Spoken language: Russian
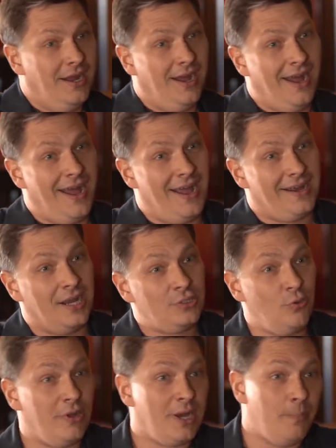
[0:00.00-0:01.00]
А,
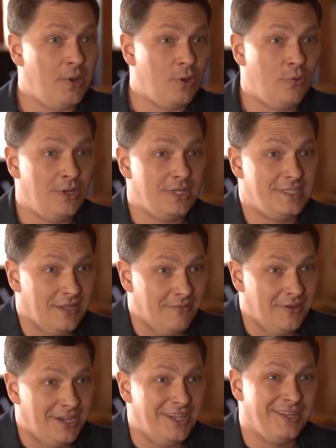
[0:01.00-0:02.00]
как только приходят
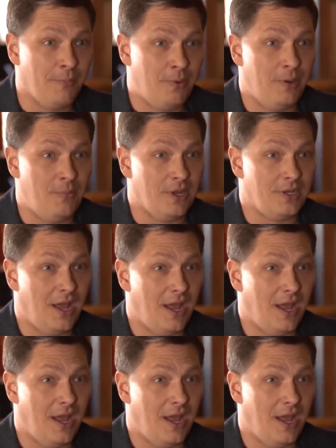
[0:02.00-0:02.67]
силовики, например,